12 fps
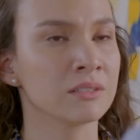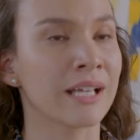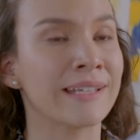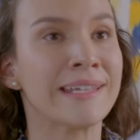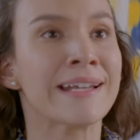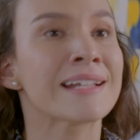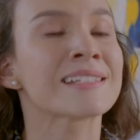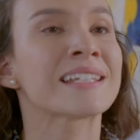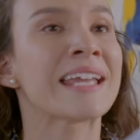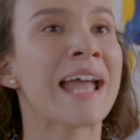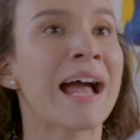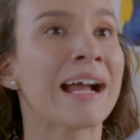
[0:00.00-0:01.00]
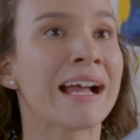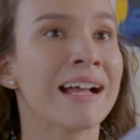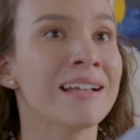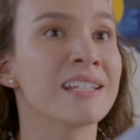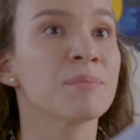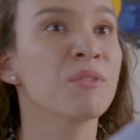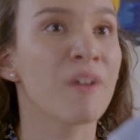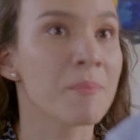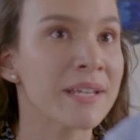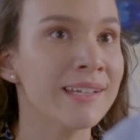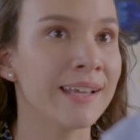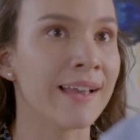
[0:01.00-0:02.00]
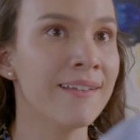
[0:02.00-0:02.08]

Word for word: ¿Qué quieres que haga? Es mi familia.